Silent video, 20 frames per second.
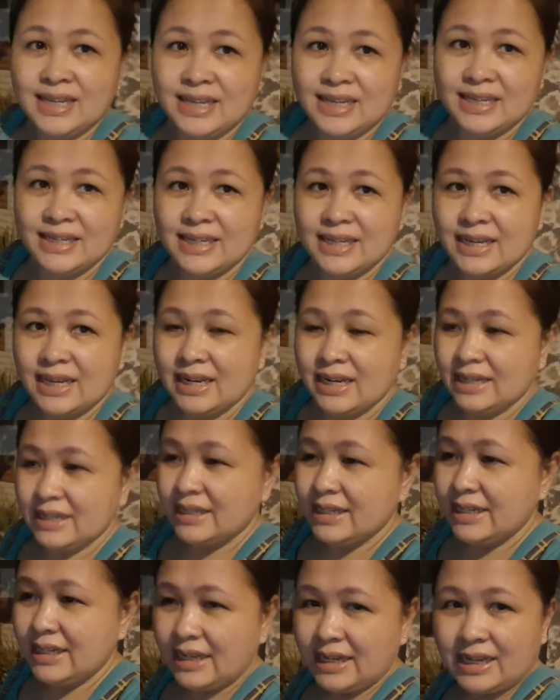Hindi, kaya,
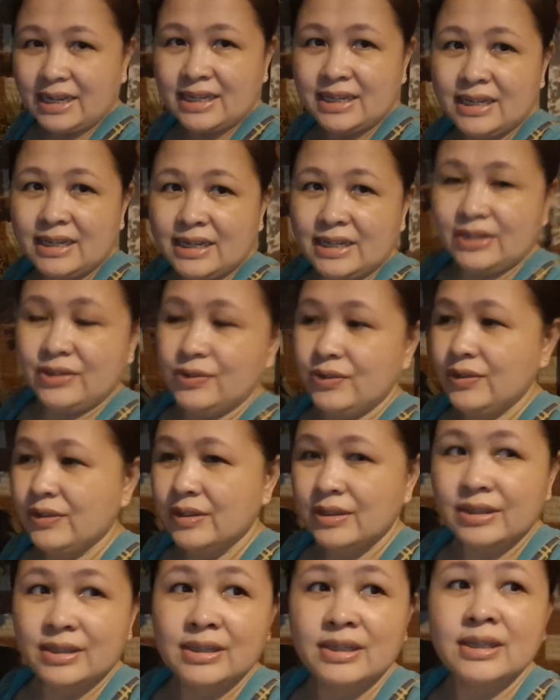hindi na kayang ano,
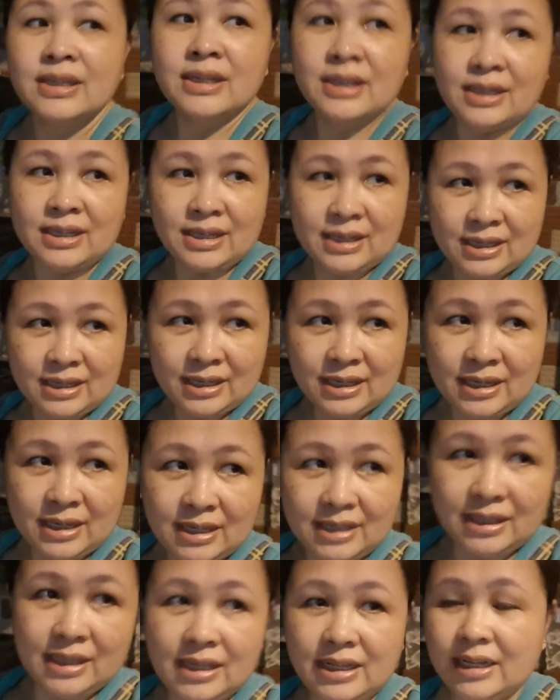
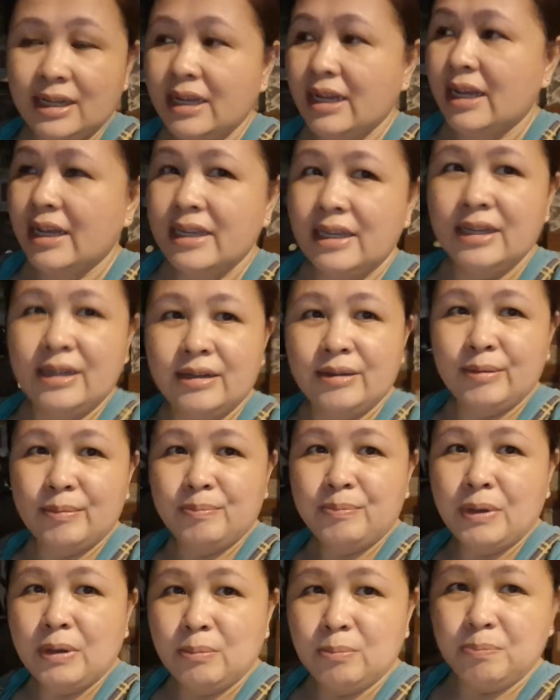hindi na kayang
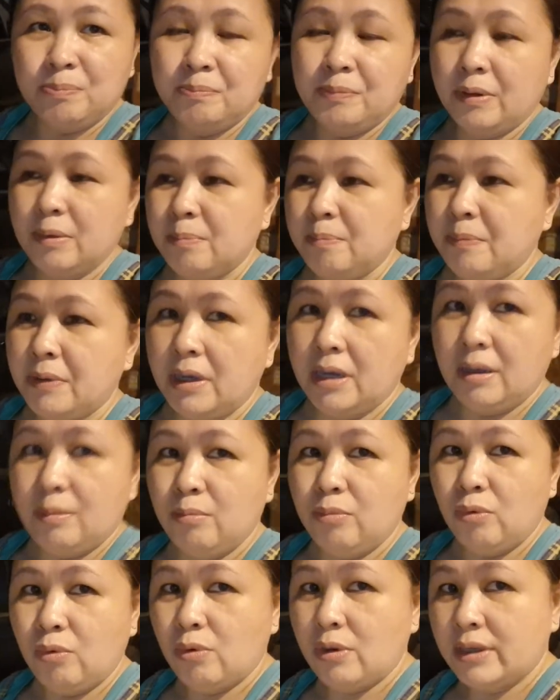pag,
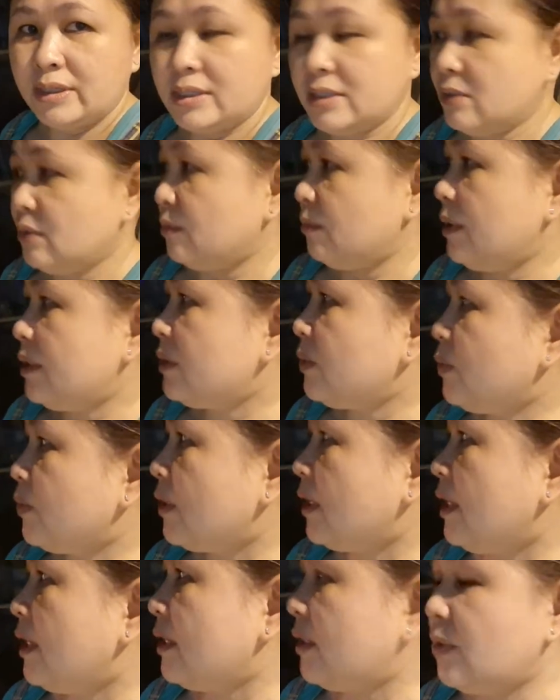pagpabukas tong
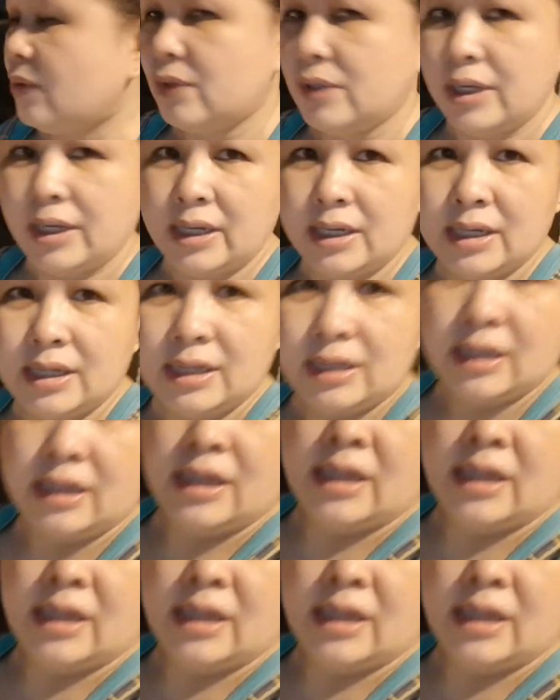basura na to dahil